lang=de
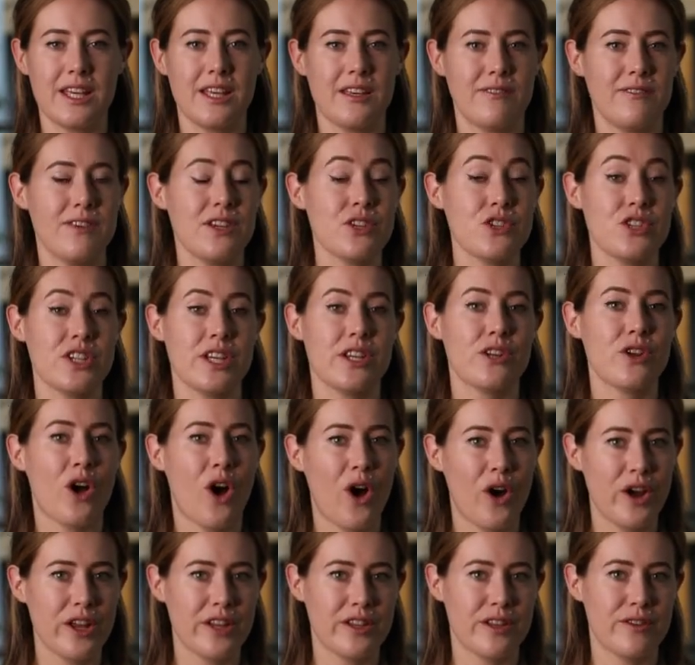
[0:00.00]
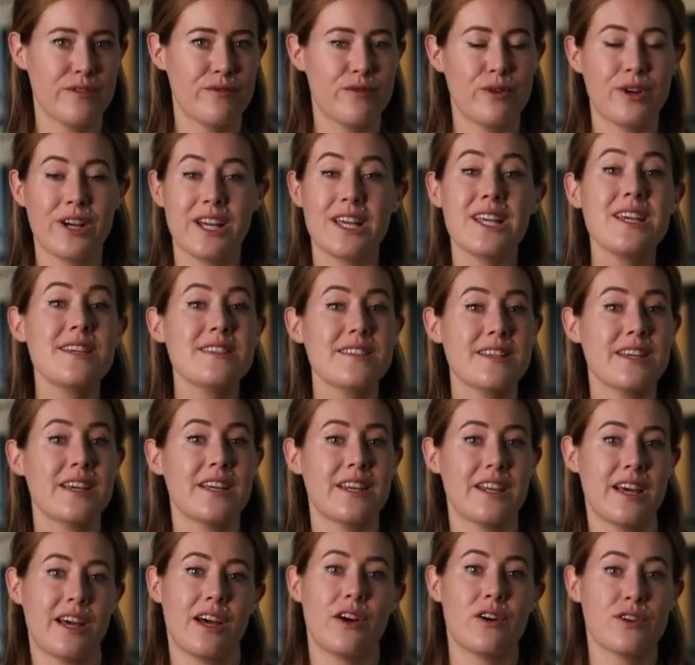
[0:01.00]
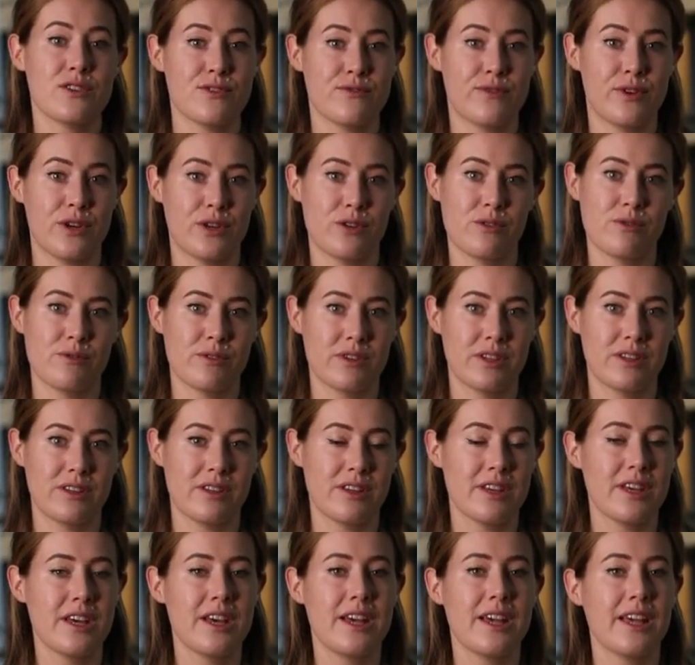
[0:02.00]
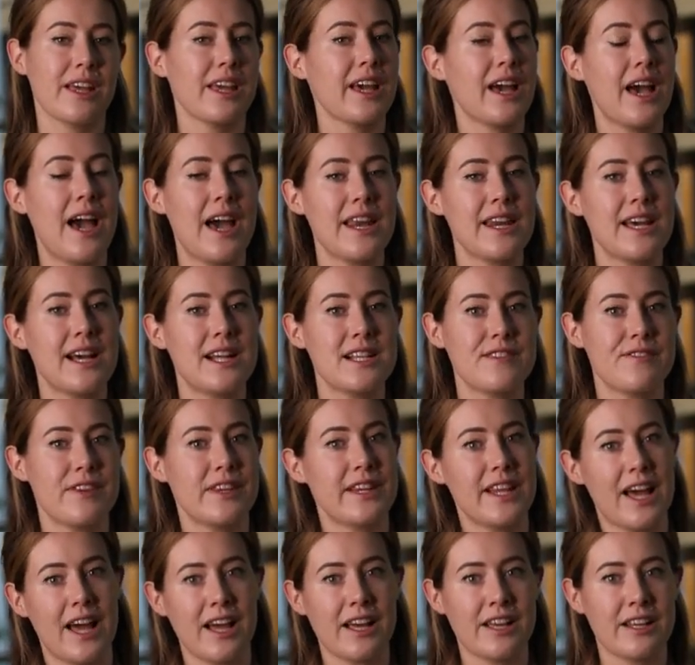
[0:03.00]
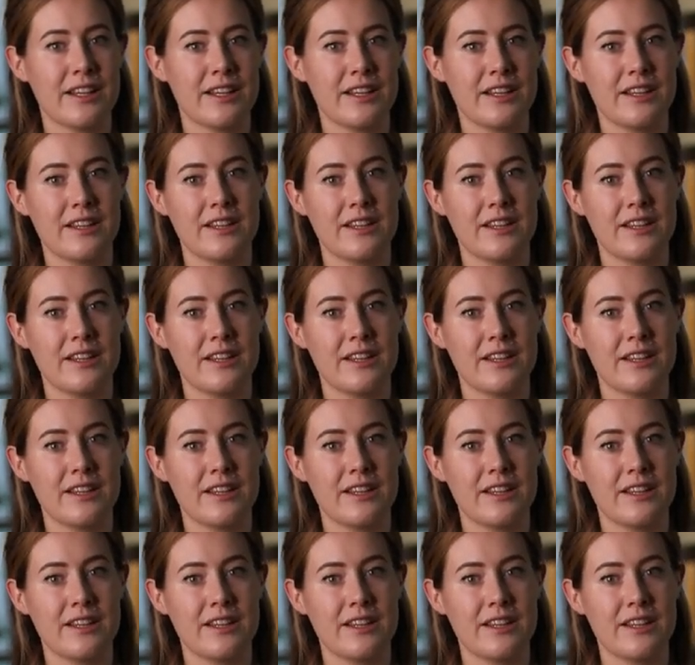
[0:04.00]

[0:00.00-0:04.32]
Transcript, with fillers: Wir stehen heute vor riesigen Herausforderungen. Gerade als wir dachten,